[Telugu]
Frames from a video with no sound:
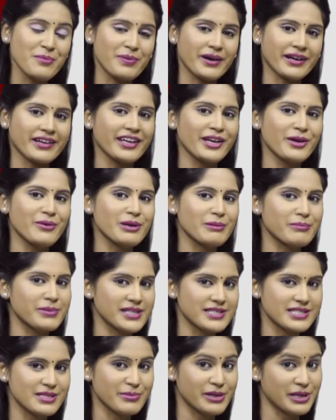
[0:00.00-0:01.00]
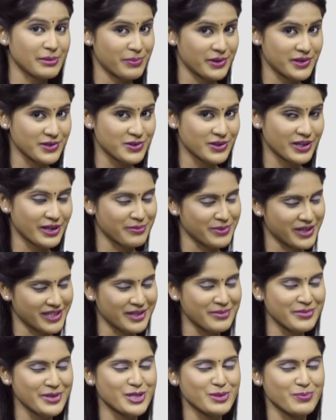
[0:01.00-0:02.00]
పక్కనే ఉన్న బెల్ సింబల్ని ప్రెస్ చేయడం
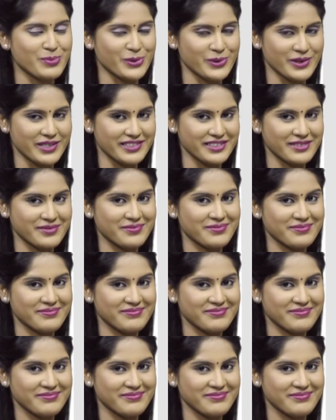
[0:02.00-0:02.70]
మాత్రం మర్చిపోకండి